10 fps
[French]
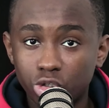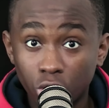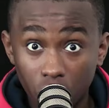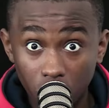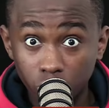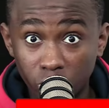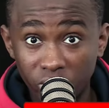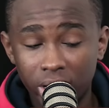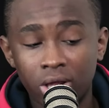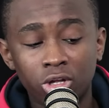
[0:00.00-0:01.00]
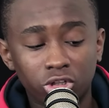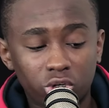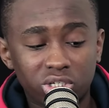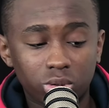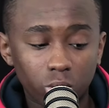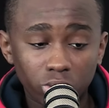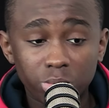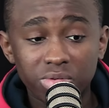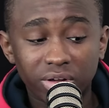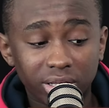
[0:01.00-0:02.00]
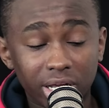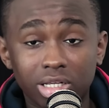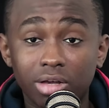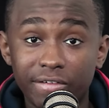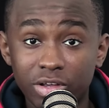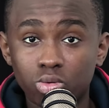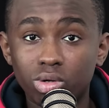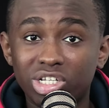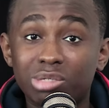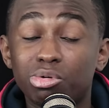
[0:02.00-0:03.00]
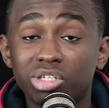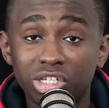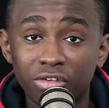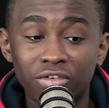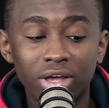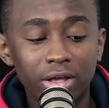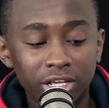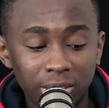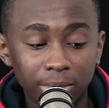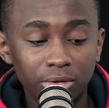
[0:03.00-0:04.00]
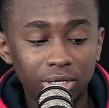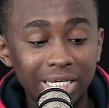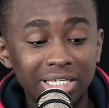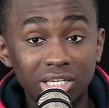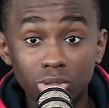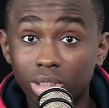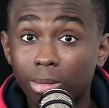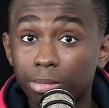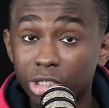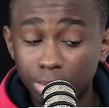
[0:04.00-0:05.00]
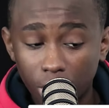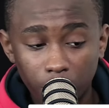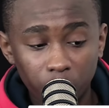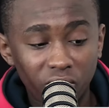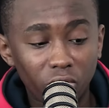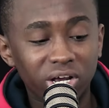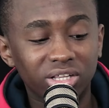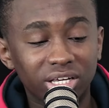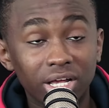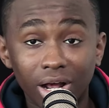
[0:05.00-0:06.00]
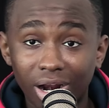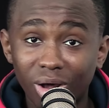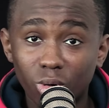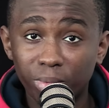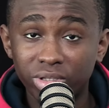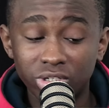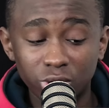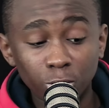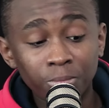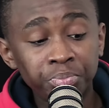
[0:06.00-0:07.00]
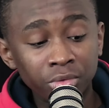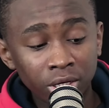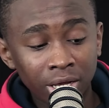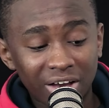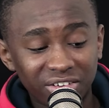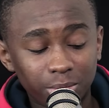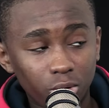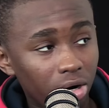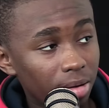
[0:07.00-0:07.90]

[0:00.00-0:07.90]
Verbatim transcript: yeux grands ouverts dans cet Euro 2024 hein, avec tous les dispositifs qui euh, existent, notamment Beansport, pour pouvoir regarder la compétition. Avec moi,